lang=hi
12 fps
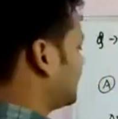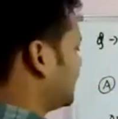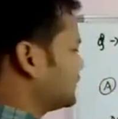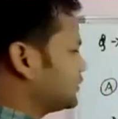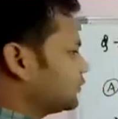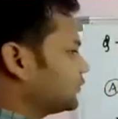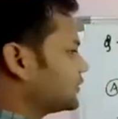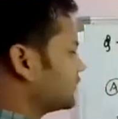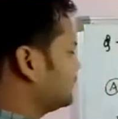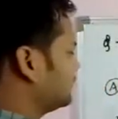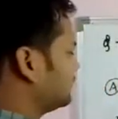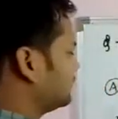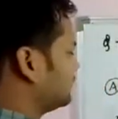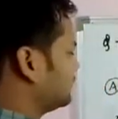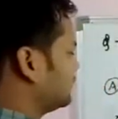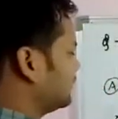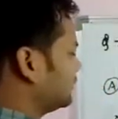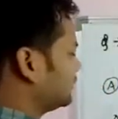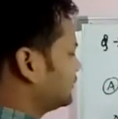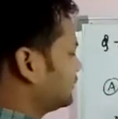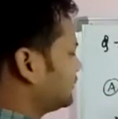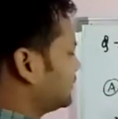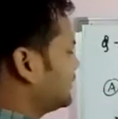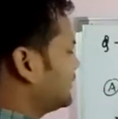एज इक्वेशन
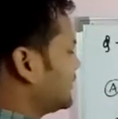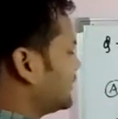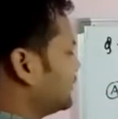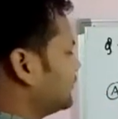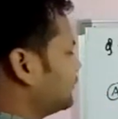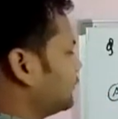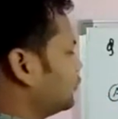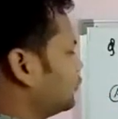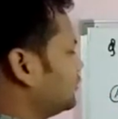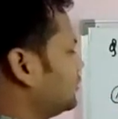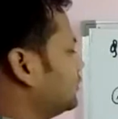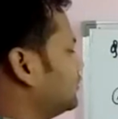थ्री एंड फोर